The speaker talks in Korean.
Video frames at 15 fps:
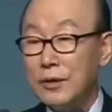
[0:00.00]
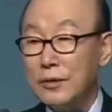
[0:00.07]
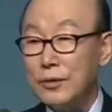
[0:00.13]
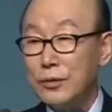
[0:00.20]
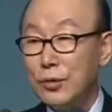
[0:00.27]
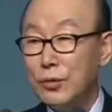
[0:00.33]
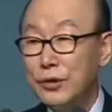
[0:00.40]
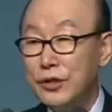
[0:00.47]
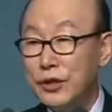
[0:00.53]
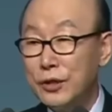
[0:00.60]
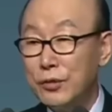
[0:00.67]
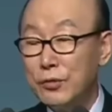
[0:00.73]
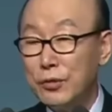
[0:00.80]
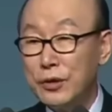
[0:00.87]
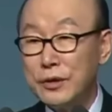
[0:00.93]
좋은
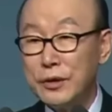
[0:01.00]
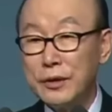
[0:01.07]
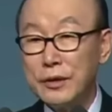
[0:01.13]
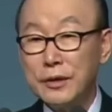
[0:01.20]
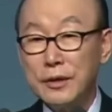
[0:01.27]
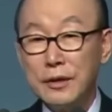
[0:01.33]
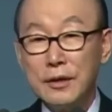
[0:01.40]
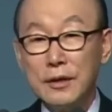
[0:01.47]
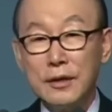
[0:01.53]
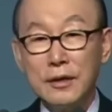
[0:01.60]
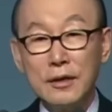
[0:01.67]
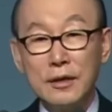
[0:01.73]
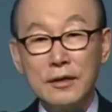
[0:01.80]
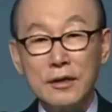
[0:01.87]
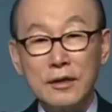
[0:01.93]
친구는
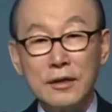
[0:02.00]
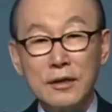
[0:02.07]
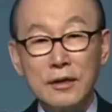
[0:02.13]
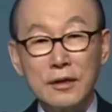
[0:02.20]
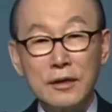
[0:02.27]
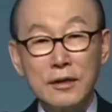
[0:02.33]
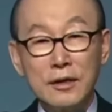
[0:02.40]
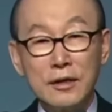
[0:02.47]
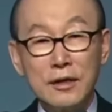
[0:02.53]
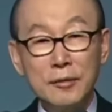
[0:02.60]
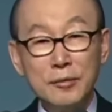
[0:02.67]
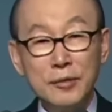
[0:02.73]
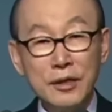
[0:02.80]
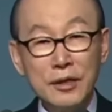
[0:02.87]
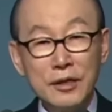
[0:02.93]

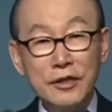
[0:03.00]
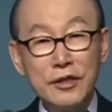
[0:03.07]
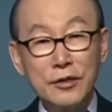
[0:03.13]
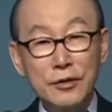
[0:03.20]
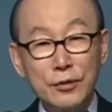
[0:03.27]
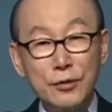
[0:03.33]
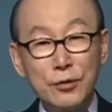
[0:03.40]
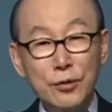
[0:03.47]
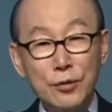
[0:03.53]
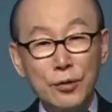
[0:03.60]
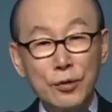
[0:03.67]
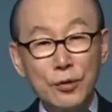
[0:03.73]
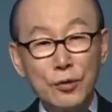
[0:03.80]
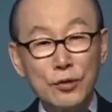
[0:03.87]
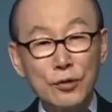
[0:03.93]
음성을 들어도
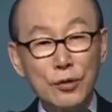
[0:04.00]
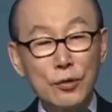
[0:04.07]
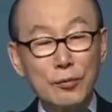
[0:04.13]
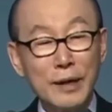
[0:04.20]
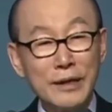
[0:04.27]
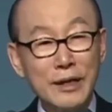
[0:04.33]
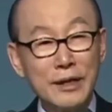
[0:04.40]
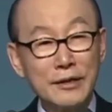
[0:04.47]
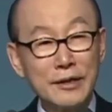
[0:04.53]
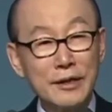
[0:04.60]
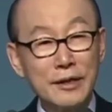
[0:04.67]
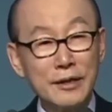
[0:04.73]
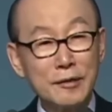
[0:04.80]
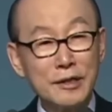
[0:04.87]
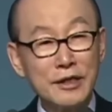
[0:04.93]
좋고 서로
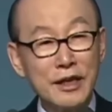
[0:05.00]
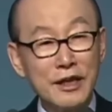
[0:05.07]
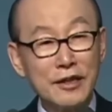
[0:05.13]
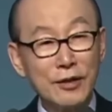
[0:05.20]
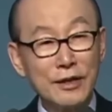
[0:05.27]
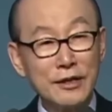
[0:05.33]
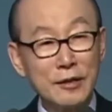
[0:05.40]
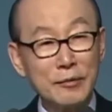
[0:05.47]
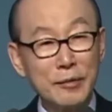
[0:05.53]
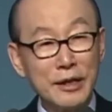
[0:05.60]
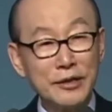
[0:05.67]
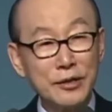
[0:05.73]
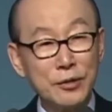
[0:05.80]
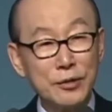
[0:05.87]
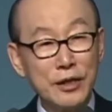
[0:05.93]
만나서 차라도 한잔
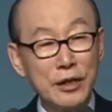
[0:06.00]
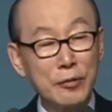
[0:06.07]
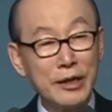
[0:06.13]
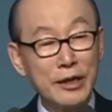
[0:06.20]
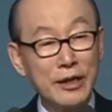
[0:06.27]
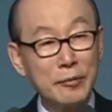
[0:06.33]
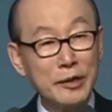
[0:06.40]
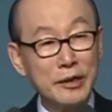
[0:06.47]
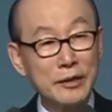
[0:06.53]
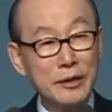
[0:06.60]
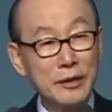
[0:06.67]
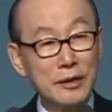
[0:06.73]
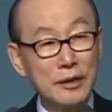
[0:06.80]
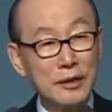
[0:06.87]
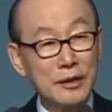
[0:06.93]
마시고 대화를 하면
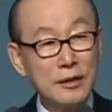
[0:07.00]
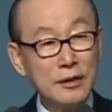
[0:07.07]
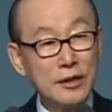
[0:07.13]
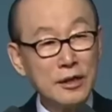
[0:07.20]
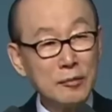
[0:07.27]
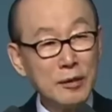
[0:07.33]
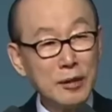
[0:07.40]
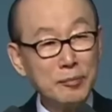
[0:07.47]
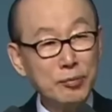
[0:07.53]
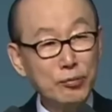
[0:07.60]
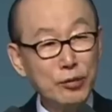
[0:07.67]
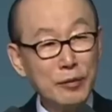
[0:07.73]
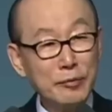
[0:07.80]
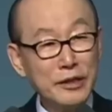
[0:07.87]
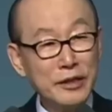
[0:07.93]
정말
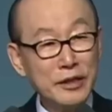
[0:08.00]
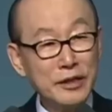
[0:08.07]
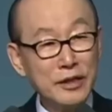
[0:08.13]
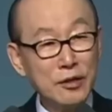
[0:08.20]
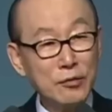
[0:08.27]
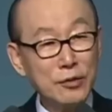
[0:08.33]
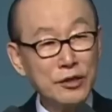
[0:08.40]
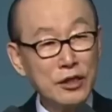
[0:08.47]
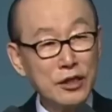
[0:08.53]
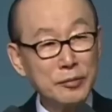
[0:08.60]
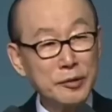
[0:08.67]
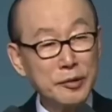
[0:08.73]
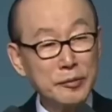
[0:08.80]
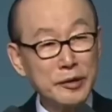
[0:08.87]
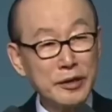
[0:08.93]
부담이 되지 않고
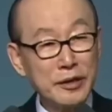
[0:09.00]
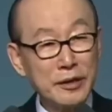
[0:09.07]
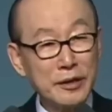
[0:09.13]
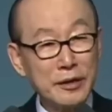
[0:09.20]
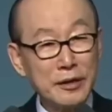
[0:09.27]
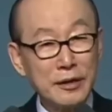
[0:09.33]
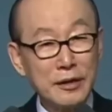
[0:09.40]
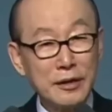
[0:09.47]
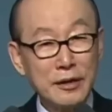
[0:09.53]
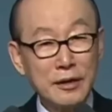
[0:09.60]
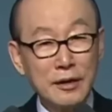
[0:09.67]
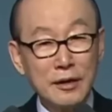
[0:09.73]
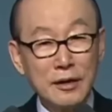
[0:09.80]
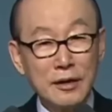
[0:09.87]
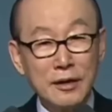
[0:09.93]
즐겁습니다.
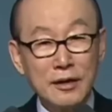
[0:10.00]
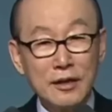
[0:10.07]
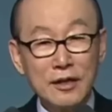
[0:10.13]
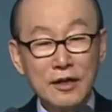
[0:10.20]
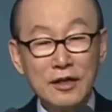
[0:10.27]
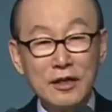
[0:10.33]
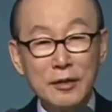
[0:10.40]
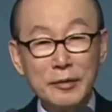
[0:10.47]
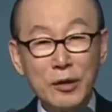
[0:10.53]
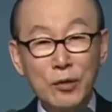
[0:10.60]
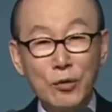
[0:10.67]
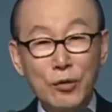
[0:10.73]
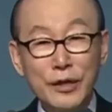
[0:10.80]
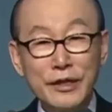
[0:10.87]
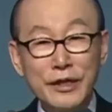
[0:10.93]
그렇기 때문에
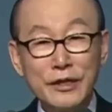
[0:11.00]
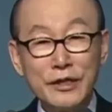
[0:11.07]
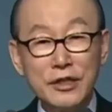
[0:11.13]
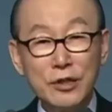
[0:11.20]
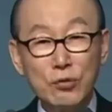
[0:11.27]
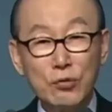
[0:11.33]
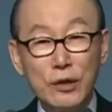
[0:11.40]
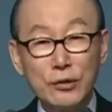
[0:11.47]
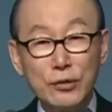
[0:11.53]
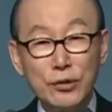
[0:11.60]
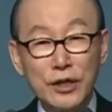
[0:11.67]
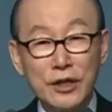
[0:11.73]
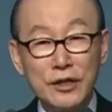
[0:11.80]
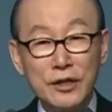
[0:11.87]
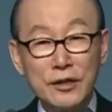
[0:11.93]
오래된 친구가
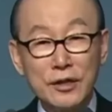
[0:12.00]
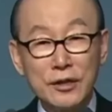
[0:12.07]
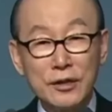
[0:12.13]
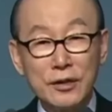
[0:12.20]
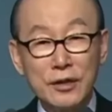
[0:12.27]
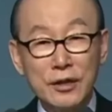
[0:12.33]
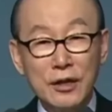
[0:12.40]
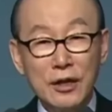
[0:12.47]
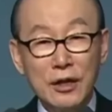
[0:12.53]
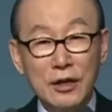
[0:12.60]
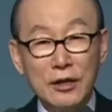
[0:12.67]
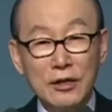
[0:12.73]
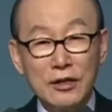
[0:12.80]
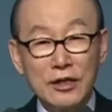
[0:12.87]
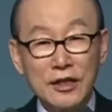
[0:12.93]
좋다는 것은
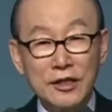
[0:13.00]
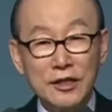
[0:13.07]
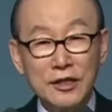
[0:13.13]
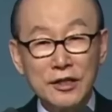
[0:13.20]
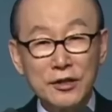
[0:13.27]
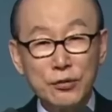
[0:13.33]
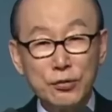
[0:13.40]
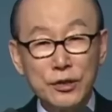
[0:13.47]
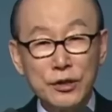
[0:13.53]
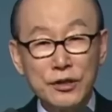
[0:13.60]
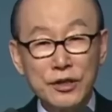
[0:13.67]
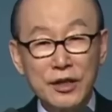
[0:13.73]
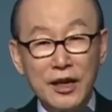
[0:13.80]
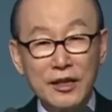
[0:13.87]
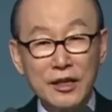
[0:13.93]

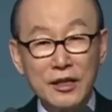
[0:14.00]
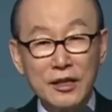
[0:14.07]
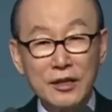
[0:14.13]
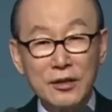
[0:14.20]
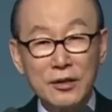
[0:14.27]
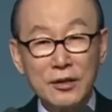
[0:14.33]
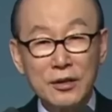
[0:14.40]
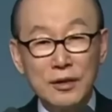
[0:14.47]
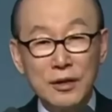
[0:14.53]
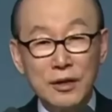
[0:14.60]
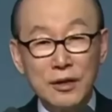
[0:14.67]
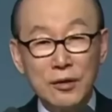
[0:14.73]
산전수전 다 겪은